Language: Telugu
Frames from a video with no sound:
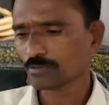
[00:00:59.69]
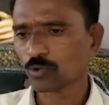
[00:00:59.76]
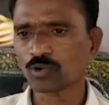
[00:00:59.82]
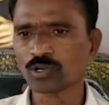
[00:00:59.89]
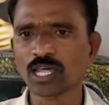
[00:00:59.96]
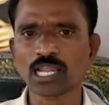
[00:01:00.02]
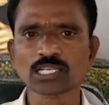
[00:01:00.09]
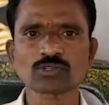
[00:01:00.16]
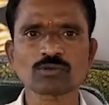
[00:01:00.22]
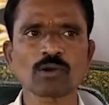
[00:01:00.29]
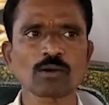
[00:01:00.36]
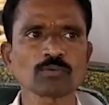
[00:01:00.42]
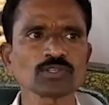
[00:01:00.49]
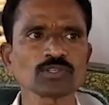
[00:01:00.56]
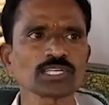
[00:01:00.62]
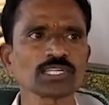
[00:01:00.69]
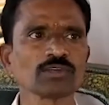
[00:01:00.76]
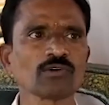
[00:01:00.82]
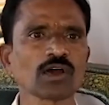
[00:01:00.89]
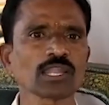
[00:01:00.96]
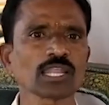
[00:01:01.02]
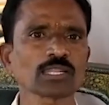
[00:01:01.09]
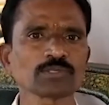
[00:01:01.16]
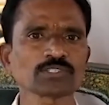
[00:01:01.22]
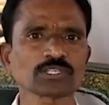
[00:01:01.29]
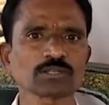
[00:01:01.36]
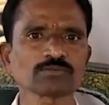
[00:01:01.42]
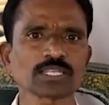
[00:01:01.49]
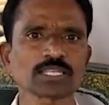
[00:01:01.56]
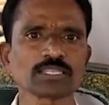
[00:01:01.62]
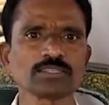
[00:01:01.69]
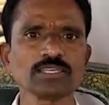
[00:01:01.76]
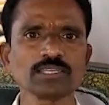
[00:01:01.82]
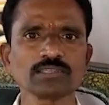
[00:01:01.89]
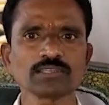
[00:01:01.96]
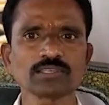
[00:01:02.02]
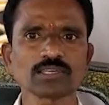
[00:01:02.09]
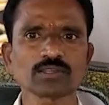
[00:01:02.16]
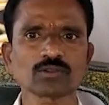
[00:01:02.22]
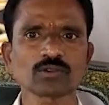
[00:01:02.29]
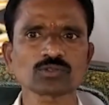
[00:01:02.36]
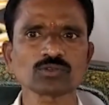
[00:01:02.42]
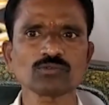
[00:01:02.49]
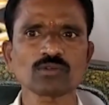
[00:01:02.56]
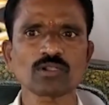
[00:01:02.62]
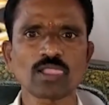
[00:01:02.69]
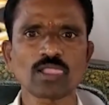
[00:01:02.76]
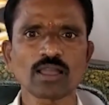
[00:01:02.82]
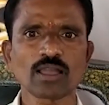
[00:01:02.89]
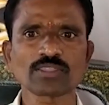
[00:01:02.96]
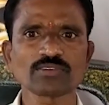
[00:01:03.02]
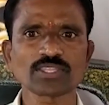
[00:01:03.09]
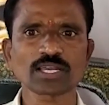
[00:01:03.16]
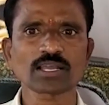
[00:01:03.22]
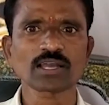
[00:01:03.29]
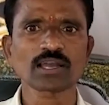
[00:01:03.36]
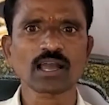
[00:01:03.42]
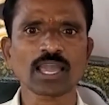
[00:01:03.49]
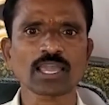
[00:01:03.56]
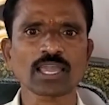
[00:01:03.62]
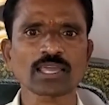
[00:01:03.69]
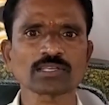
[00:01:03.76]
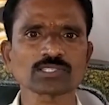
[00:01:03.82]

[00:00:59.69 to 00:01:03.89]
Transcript: కొండాలక్ష్మణ్ బాపూజీకి నివాళులు అర్పించడం జరిగింది ఈరోజు అదేవిధంగా ఆయన